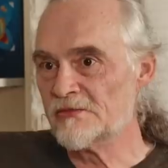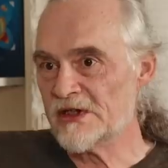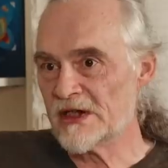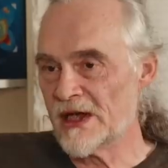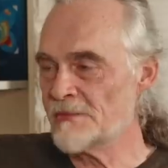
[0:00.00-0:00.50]

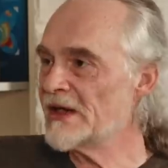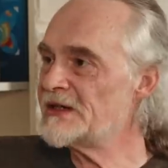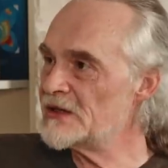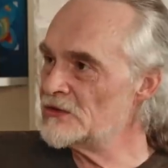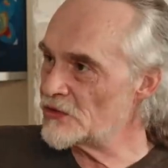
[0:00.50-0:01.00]
wir
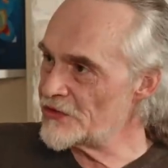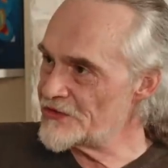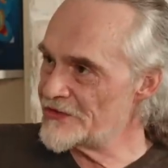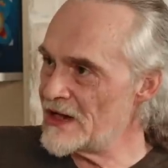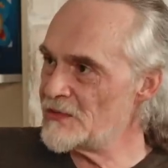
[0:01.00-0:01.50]
ermächtigen
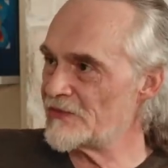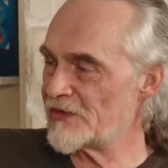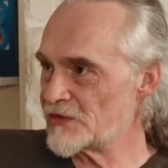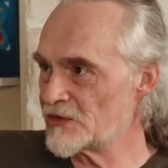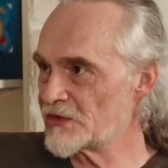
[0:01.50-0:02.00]
uns
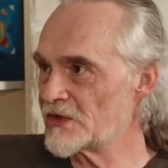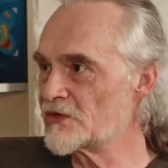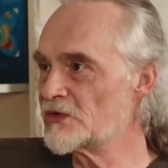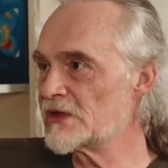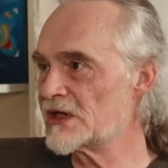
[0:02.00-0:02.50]
selber, was unsere
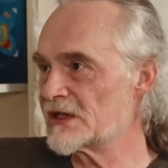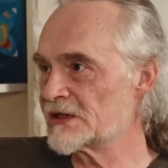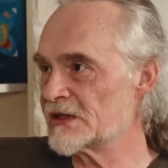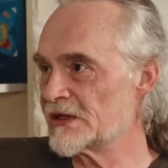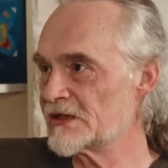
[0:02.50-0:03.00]
Gesundheit
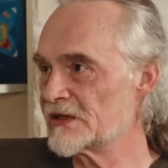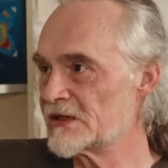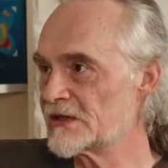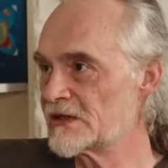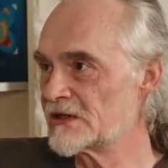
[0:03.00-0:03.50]
angeht.
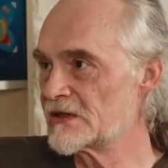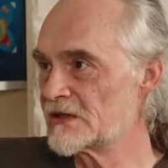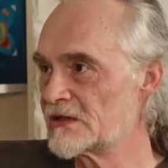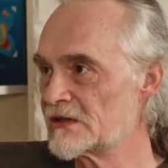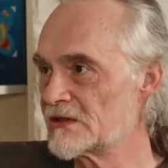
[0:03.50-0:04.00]

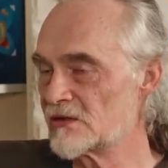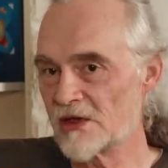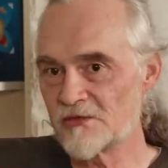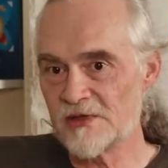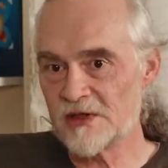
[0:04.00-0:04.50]
Mhm.
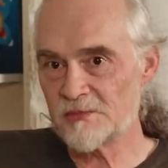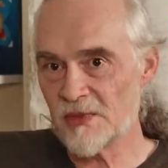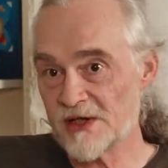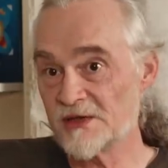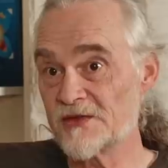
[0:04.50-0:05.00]
Und das finde
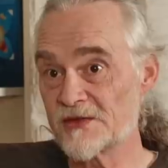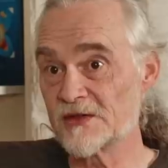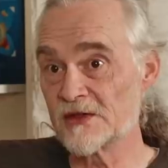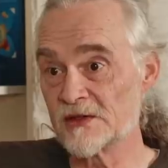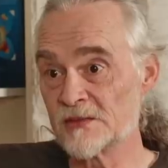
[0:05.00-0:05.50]
ich
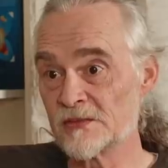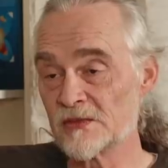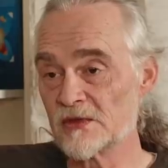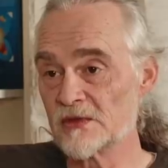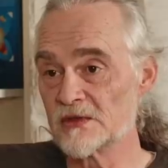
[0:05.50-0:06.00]
beides
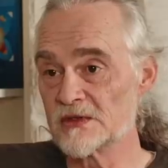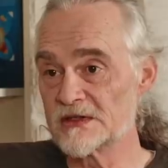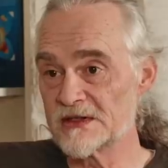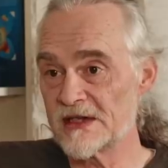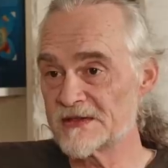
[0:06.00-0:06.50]
ähm,
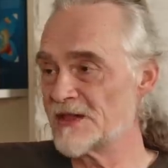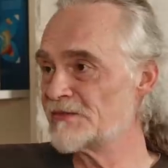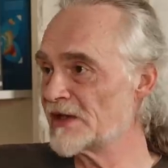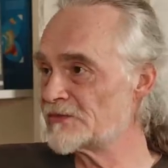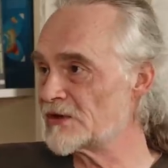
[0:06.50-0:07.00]
sehr,
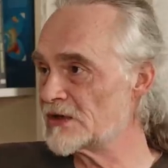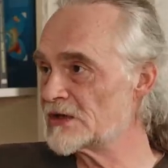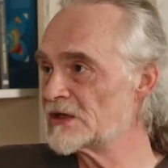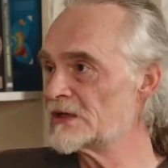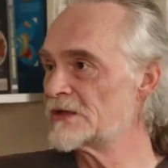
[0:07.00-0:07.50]
sehr wertvoll.